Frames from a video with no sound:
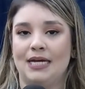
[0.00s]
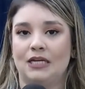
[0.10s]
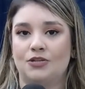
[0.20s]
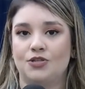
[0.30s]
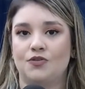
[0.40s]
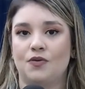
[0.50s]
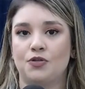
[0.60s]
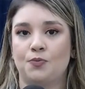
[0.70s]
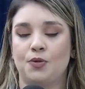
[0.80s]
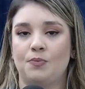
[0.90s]
que a gente vai
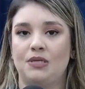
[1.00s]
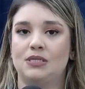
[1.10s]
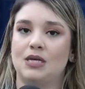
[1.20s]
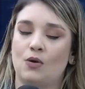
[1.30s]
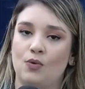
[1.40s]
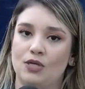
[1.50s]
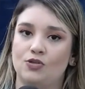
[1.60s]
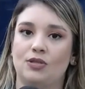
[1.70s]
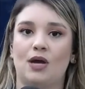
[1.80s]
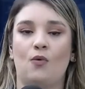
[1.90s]
disponibilizar o
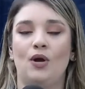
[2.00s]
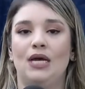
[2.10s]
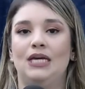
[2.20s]
edital